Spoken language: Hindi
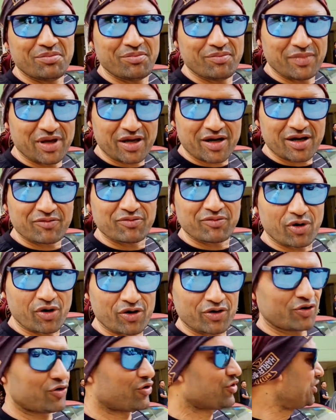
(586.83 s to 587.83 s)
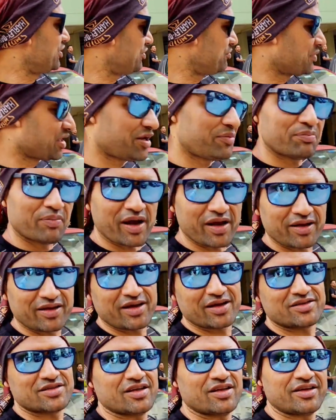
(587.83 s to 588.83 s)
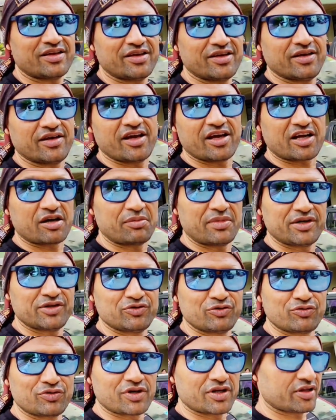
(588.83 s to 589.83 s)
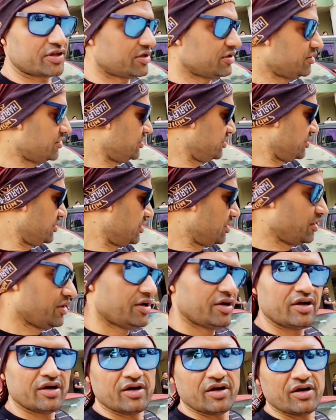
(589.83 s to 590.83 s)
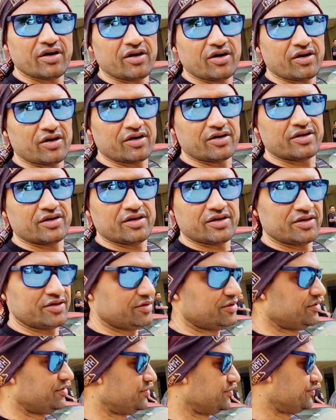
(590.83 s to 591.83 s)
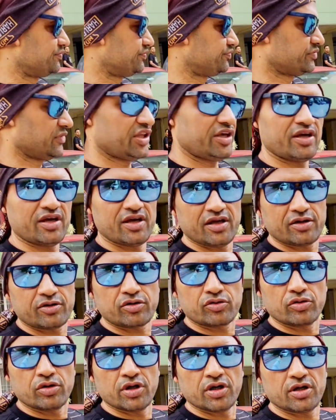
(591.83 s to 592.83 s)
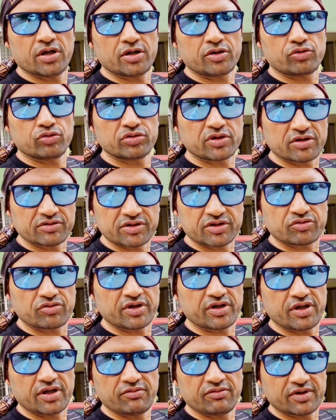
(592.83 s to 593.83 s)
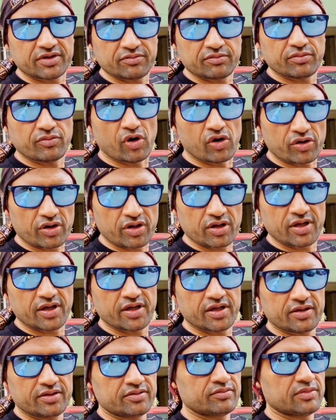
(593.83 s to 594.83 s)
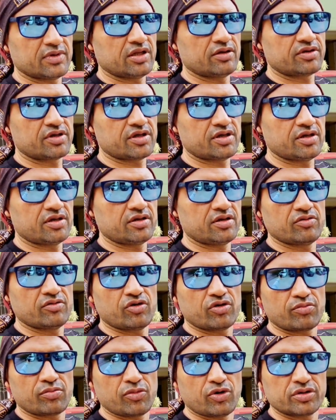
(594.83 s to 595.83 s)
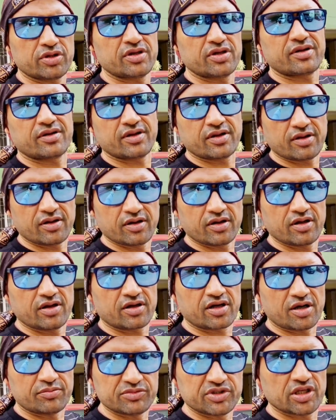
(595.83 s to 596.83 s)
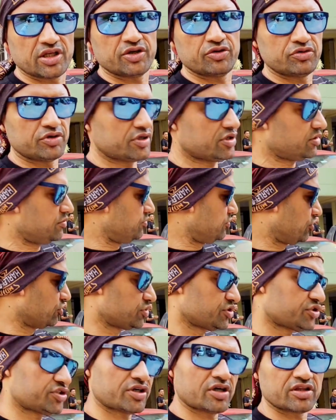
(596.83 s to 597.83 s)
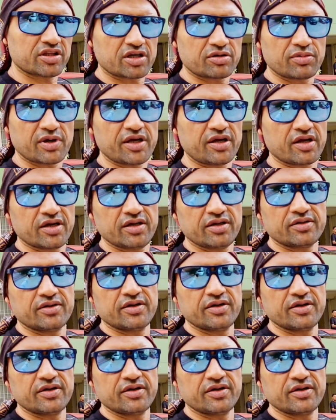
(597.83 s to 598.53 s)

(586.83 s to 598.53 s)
मेरा ब्लॉग और ये मेरी बाइक कैसे लगी ये कमेंट ज़रूर करना और ये 2021 मॉडल है मतलब कि और बहुत ही कम चली हुई है बहुत ही शानदार बाइक है